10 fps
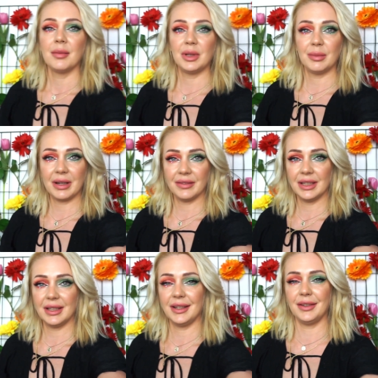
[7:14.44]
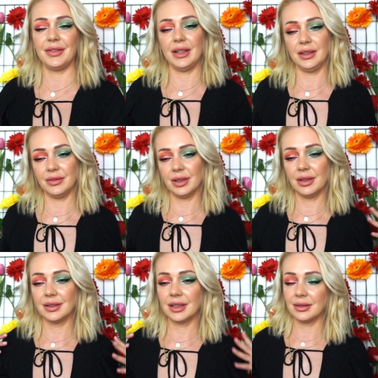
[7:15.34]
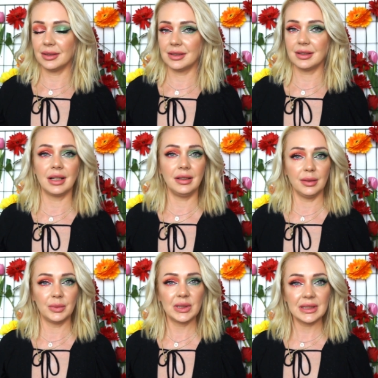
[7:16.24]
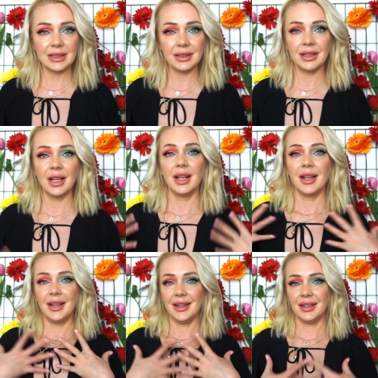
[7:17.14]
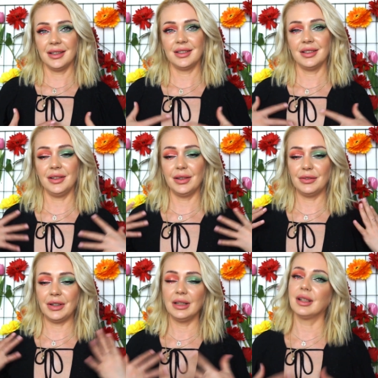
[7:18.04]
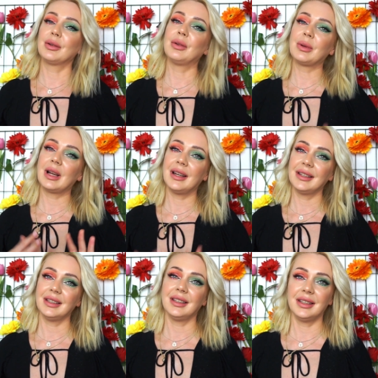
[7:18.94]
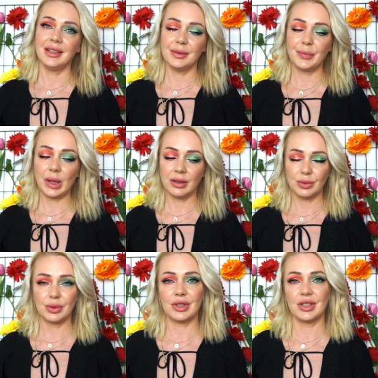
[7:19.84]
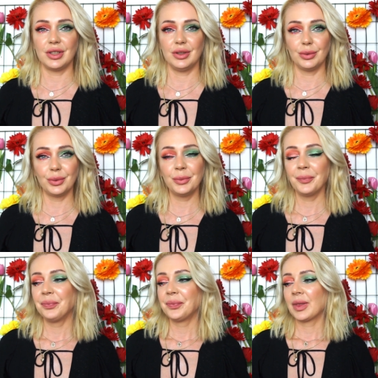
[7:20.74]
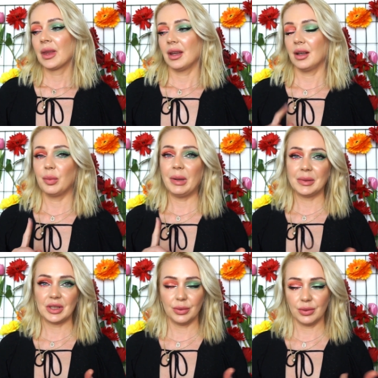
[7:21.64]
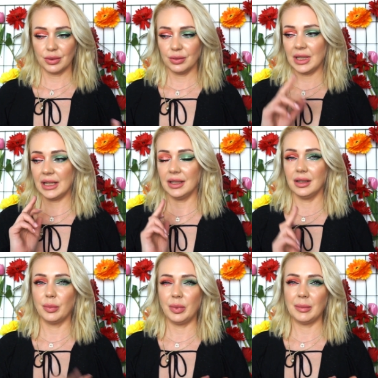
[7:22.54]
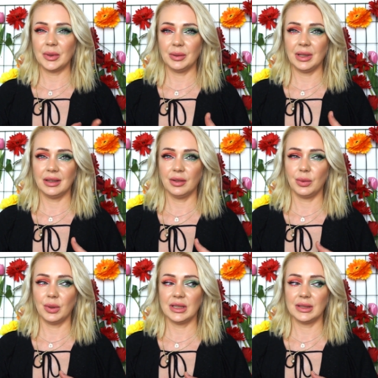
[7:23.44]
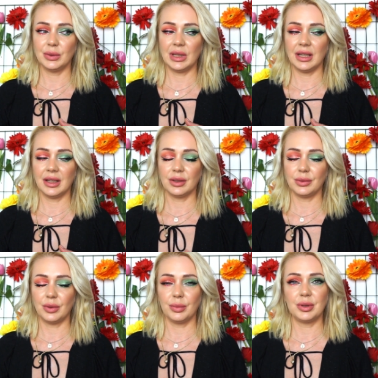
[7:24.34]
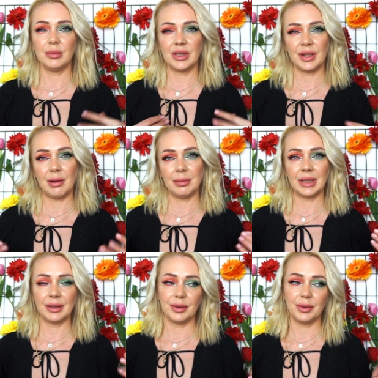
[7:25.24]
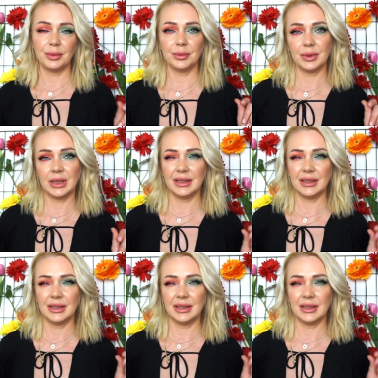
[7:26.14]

Naprawdę e, fajnie wygląda, to jest totalnie mój styl, e, czyli fajna góra i dłuższy dół. Kupiłam też tą koszulę i kupiłam tą jedną e, sukienkę, którą przymierzałam taką